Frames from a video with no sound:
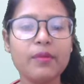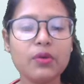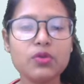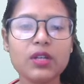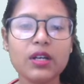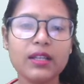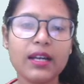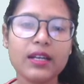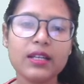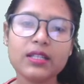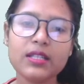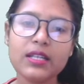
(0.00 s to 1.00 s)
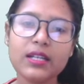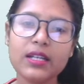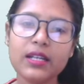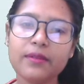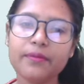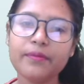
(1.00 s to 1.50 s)
है उसका दैट इज
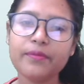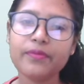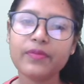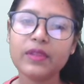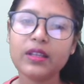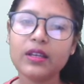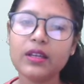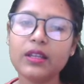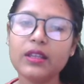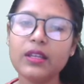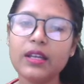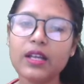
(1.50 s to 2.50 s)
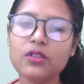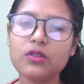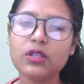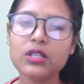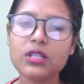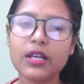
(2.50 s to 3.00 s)
जियटिन द
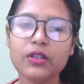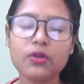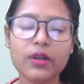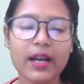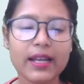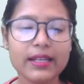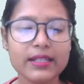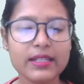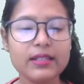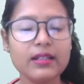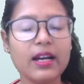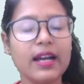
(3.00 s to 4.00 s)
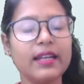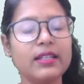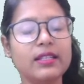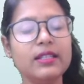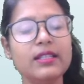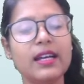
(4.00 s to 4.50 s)
नेचुरल साइटोकाइटिन
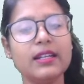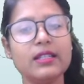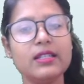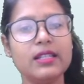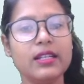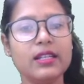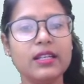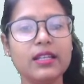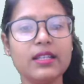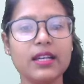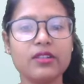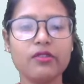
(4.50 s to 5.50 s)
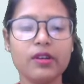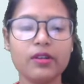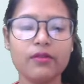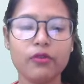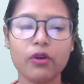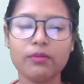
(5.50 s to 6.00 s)
काइंटीन दैट इज जिएटिन इज
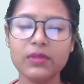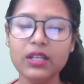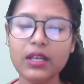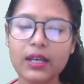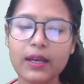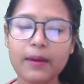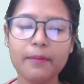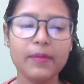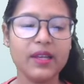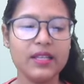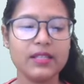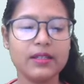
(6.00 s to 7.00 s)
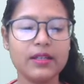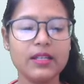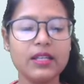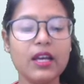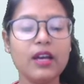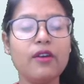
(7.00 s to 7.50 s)
एक्सट्रैक्टेड फ्रॉम द मेज़
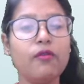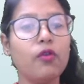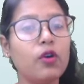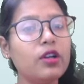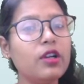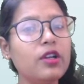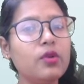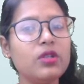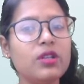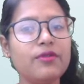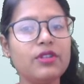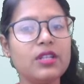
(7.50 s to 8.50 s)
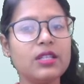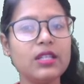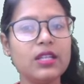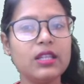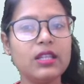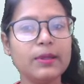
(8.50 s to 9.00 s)
वाटर यूज़ एफिशिएंसी
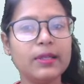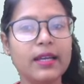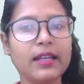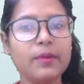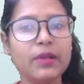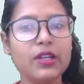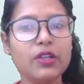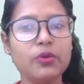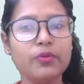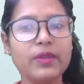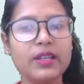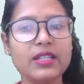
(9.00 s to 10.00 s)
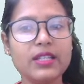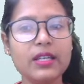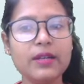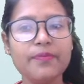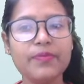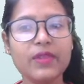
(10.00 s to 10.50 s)
कितनी बताई है मैंने मेज़ की
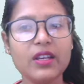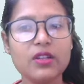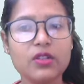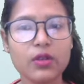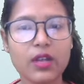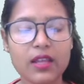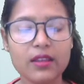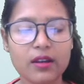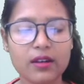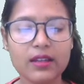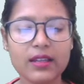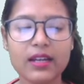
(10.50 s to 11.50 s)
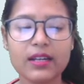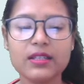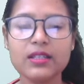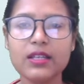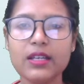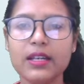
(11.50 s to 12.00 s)
सो so, याद रखना दैट इज़
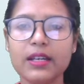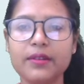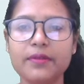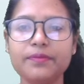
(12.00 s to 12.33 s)
दी एट